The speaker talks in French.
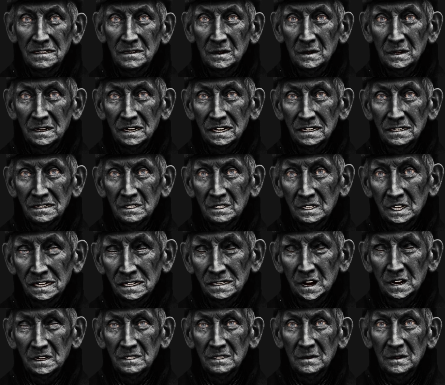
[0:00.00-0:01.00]
guide le
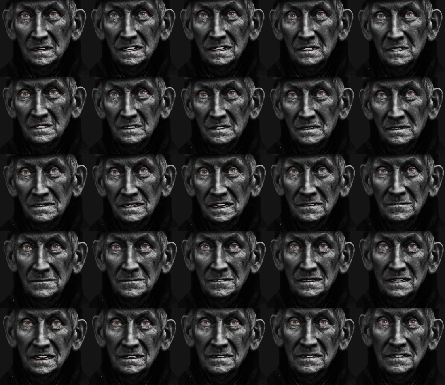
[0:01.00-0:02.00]
dialogue identitaire
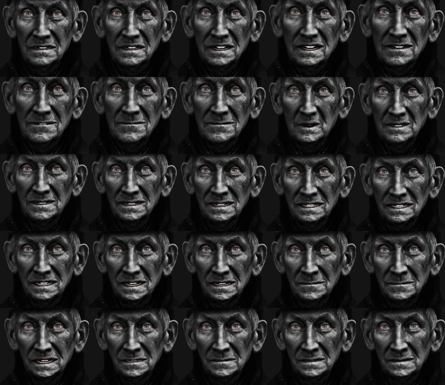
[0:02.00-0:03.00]
d'un programme plus
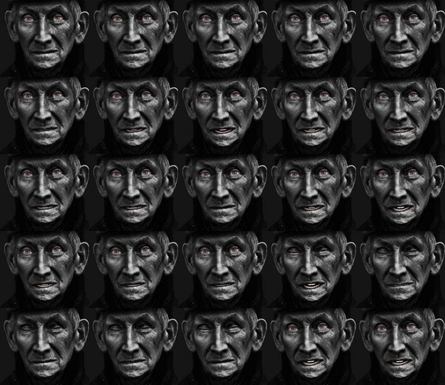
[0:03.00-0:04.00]
humain, plus
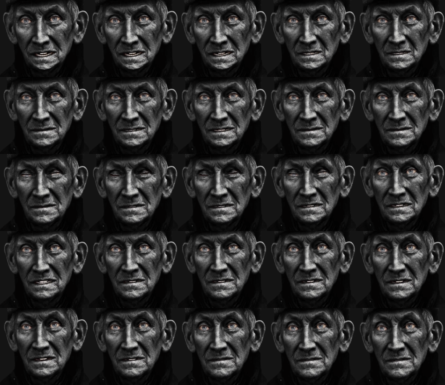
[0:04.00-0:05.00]
fraternel et plus
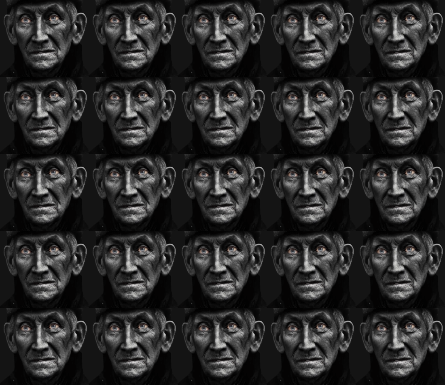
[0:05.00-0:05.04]
juste.